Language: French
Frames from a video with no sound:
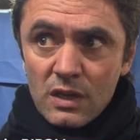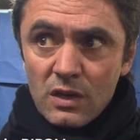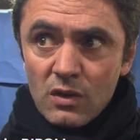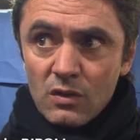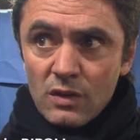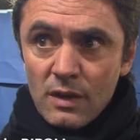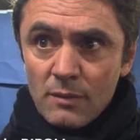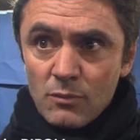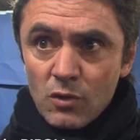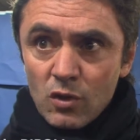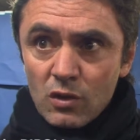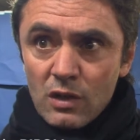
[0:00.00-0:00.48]
qu'en
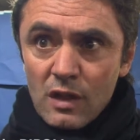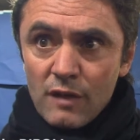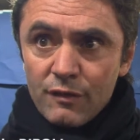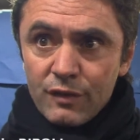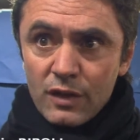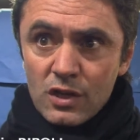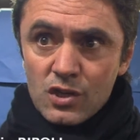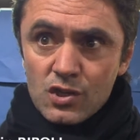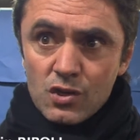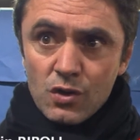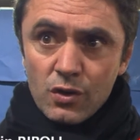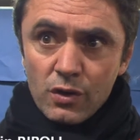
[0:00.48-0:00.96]
amenant de la
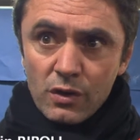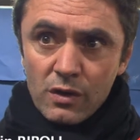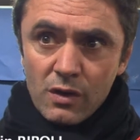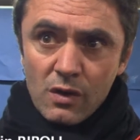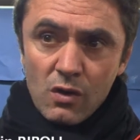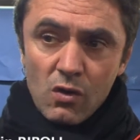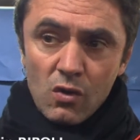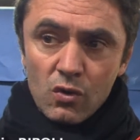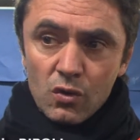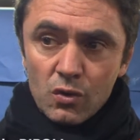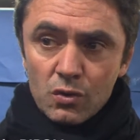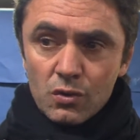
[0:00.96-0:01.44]
fraîcheur et
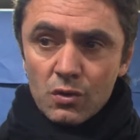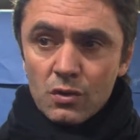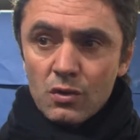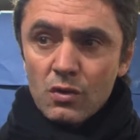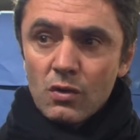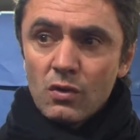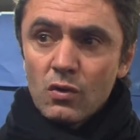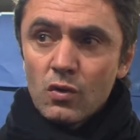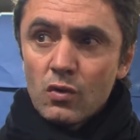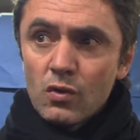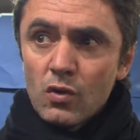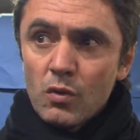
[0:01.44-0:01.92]
en
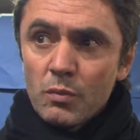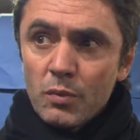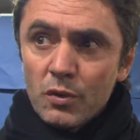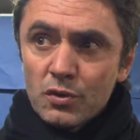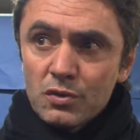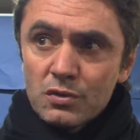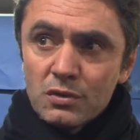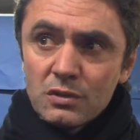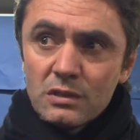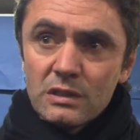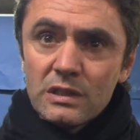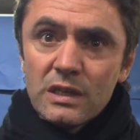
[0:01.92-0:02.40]
redonnant
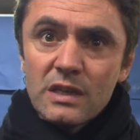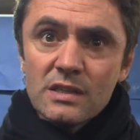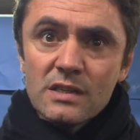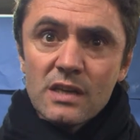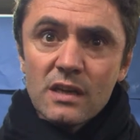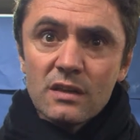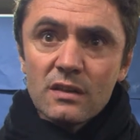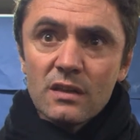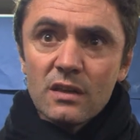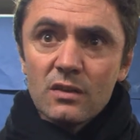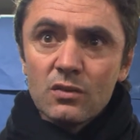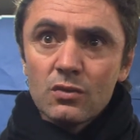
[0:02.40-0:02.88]
l'opportunité à
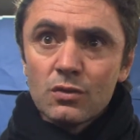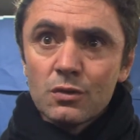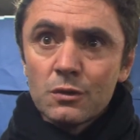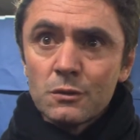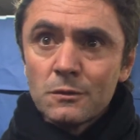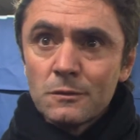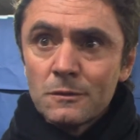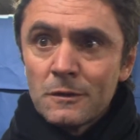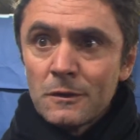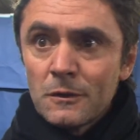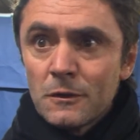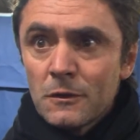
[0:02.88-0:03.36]
certains de,
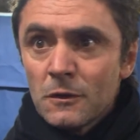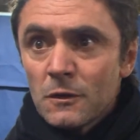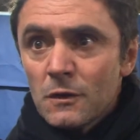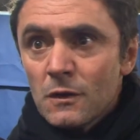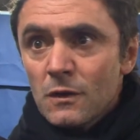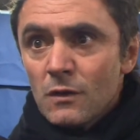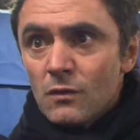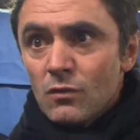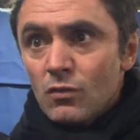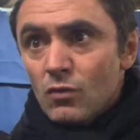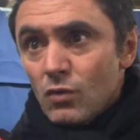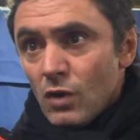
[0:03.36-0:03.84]

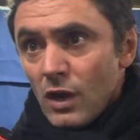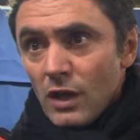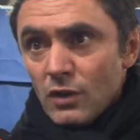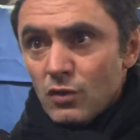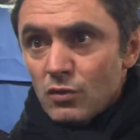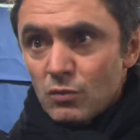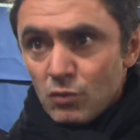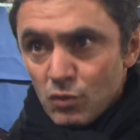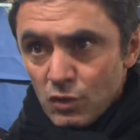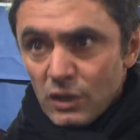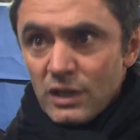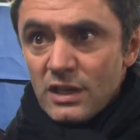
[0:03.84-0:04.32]
voilà, de
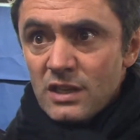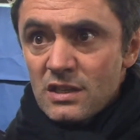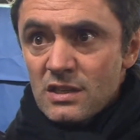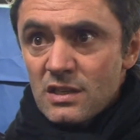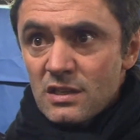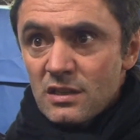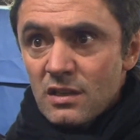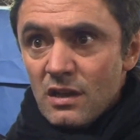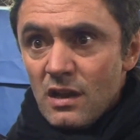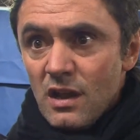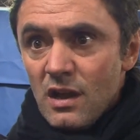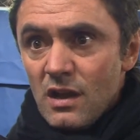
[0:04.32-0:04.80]
montrer qu'ils
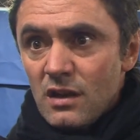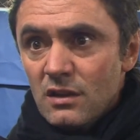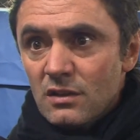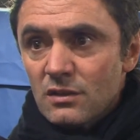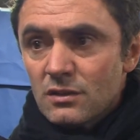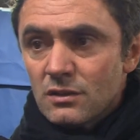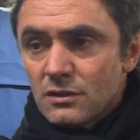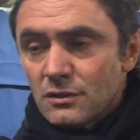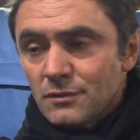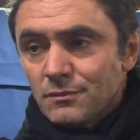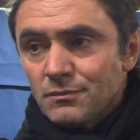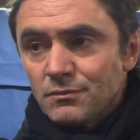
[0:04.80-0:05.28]
étaient là,
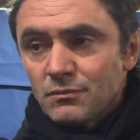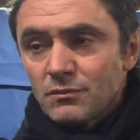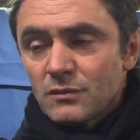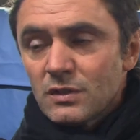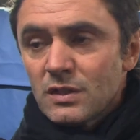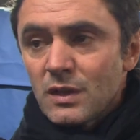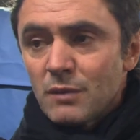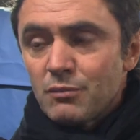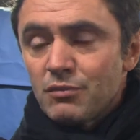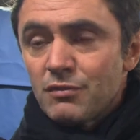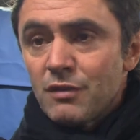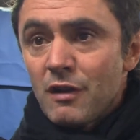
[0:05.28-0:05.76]
euh,
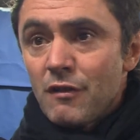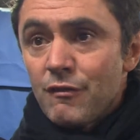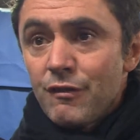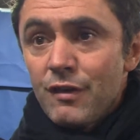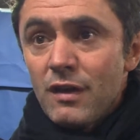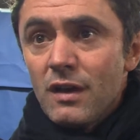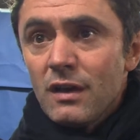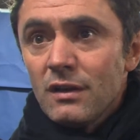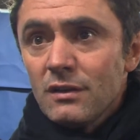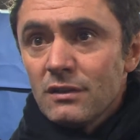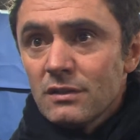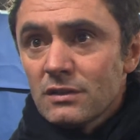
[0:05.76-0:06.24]
ça pouvait le
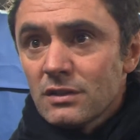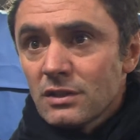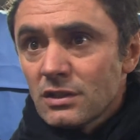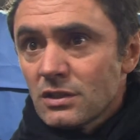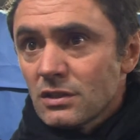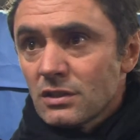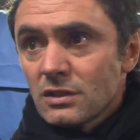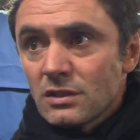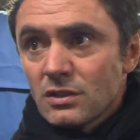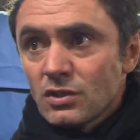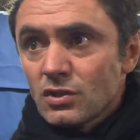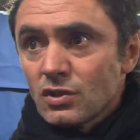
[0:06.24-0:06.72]
faire
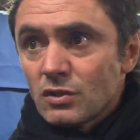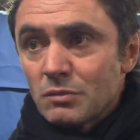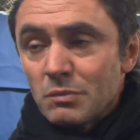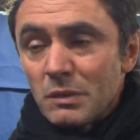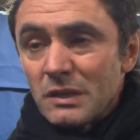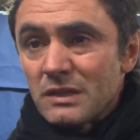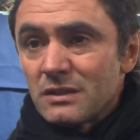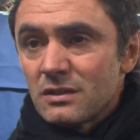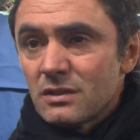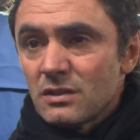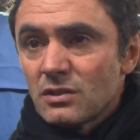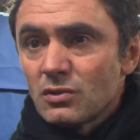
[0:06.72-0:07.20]
et n'ai pas
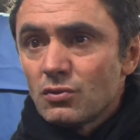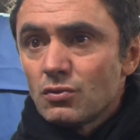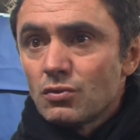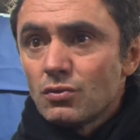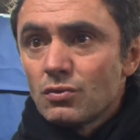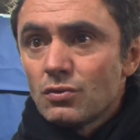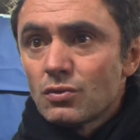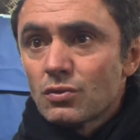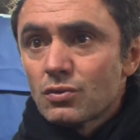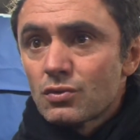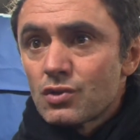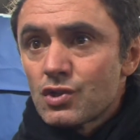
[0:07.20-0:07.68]
été déçu
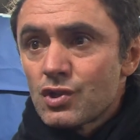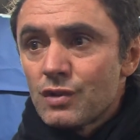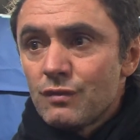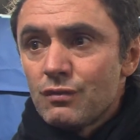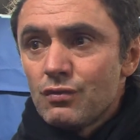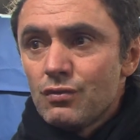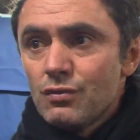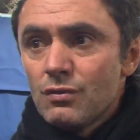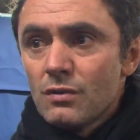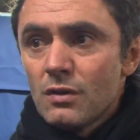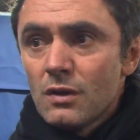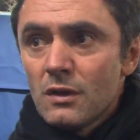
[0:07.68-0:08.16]
de ce que j'ai
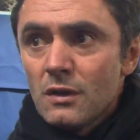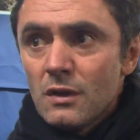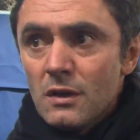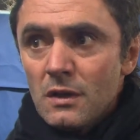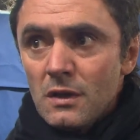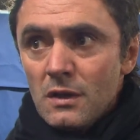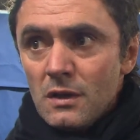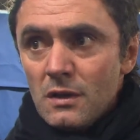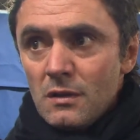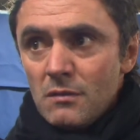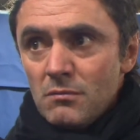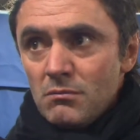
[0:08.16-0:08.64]
vu,
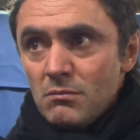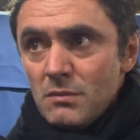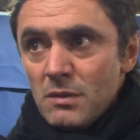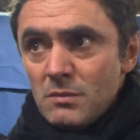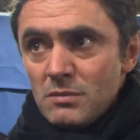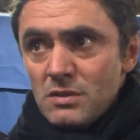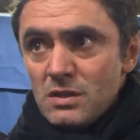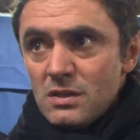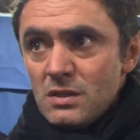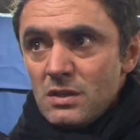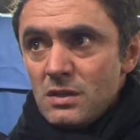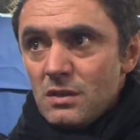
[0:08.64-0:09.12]
même
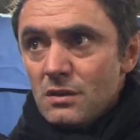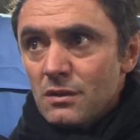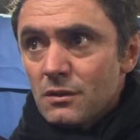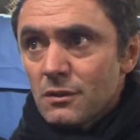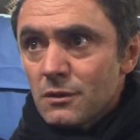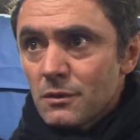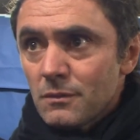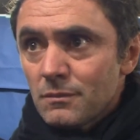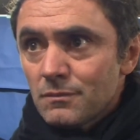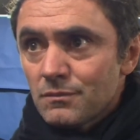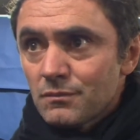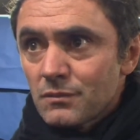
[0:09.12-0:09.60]
si euh,
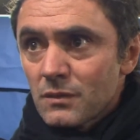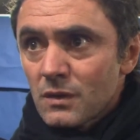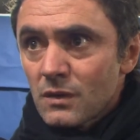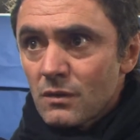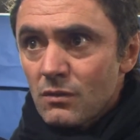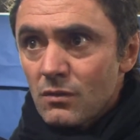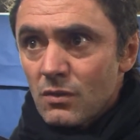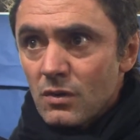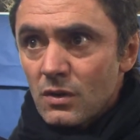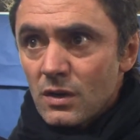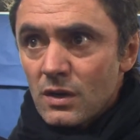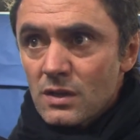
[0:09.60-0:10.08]

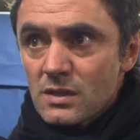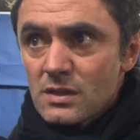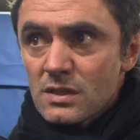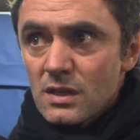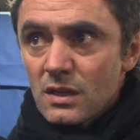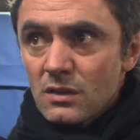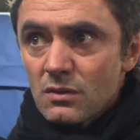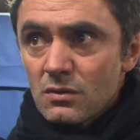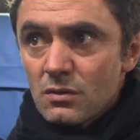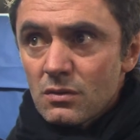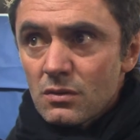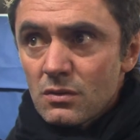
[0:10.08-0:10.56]
euh,
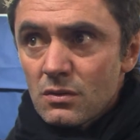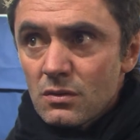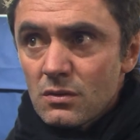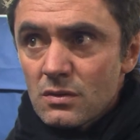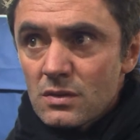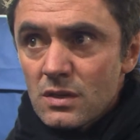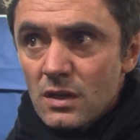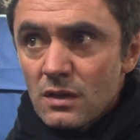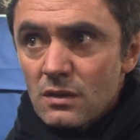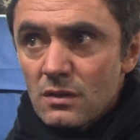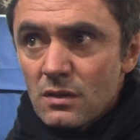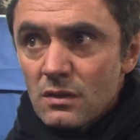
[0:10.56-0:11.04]

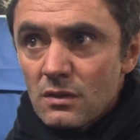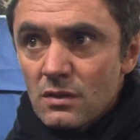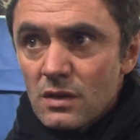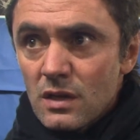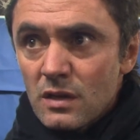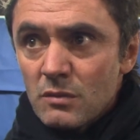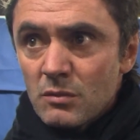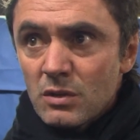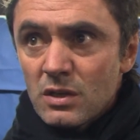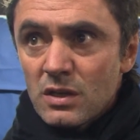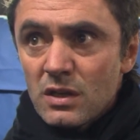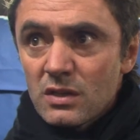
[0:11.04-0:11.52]
cette,
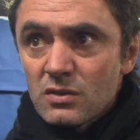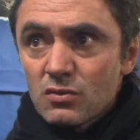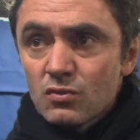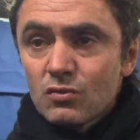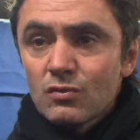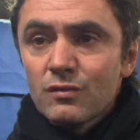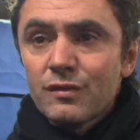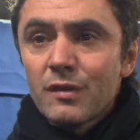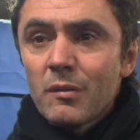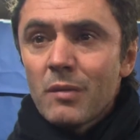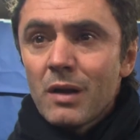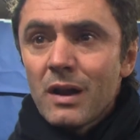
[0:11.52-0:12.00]
élimination
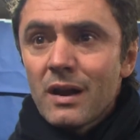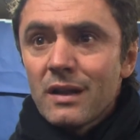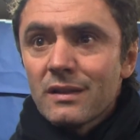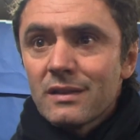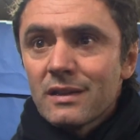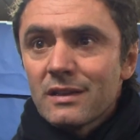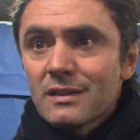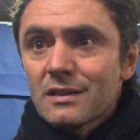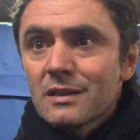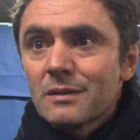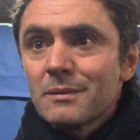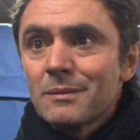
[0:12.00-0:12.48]
nous fait mal à la
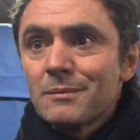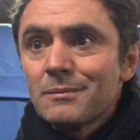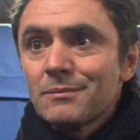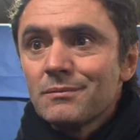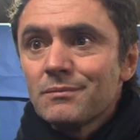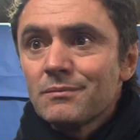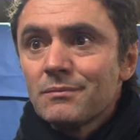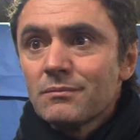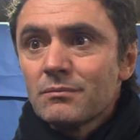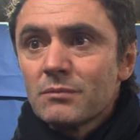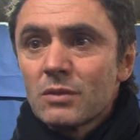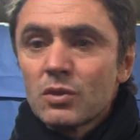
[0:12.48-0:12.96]
tête quand même.
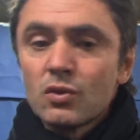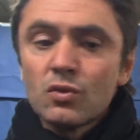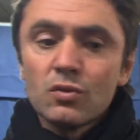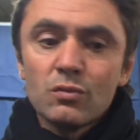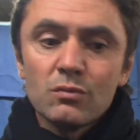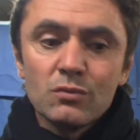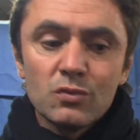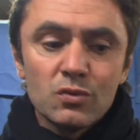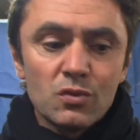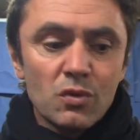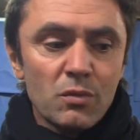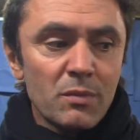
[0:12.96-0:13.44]
Mais
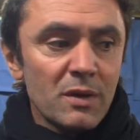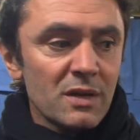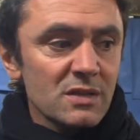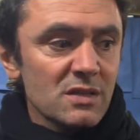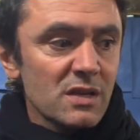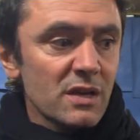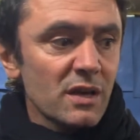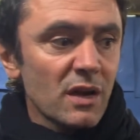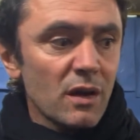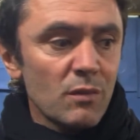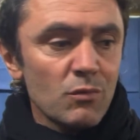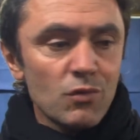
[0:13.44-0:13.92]
demain,
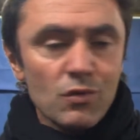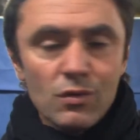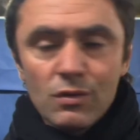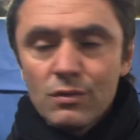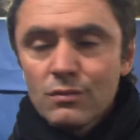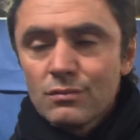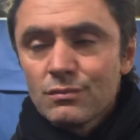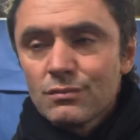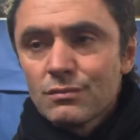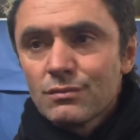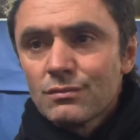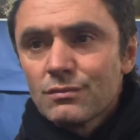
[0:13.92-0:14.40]
ça ira mieux.
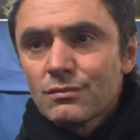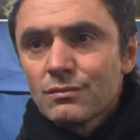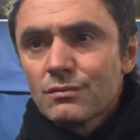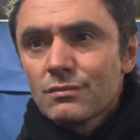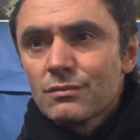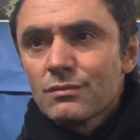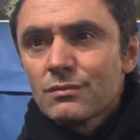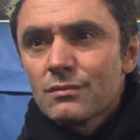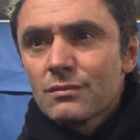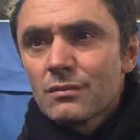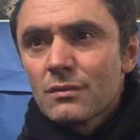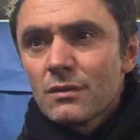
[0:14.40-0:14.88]

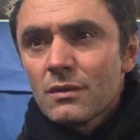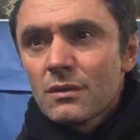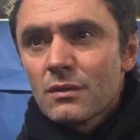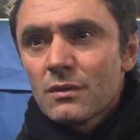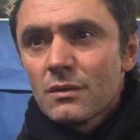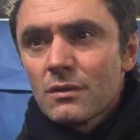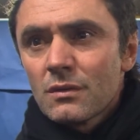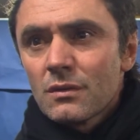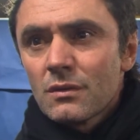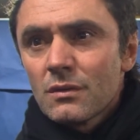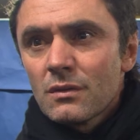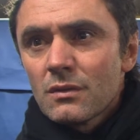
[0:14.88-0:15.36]
Lorient, a du
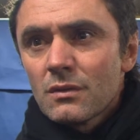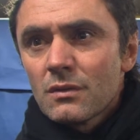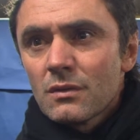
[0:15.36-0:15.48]
banc